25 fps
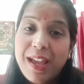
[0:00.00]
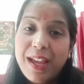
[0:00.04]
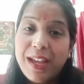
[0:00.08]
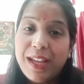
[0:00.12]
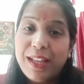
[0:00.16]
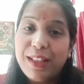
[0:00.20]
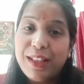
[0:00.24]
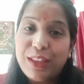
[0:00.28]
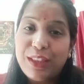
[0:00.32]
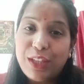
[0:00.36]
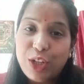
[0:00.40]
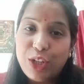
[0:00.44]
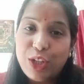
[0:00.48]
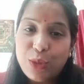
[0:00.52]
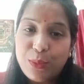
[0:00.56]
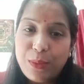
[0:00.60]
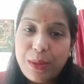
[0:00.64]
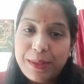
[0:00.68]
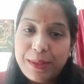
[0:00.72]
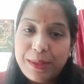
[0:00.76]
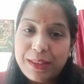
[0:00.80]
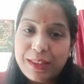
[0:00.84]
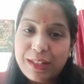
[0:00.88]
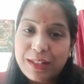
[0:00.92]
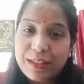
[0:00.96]
इन तीनों में
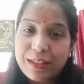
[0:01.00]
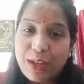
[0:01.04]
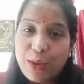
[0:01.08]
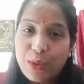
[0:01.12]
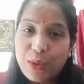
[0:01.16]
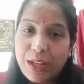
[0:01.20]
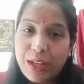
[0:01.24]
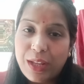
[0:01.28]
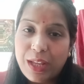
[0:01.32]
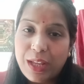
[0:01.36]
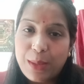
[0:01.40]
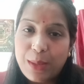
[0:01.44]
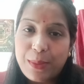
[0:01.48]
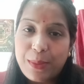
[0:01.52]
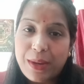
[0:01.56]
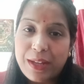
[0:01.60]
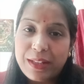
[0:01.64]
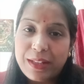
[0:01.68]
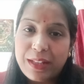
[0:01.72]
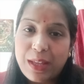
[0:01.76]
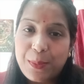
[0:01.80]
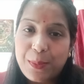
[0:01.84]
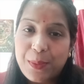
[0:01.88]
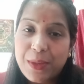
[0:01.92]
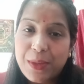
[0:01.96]
मित्रता होने के बाद
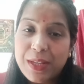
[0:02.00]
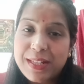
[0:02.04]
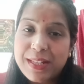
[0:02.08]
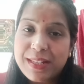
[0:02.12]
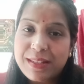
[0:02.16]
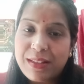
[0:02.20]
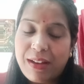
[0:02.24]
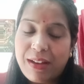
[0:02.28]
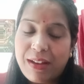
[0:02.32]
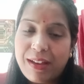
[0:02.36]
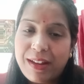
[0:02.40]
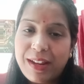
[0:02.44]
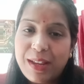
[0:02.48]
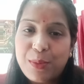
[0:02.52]
आपके सारे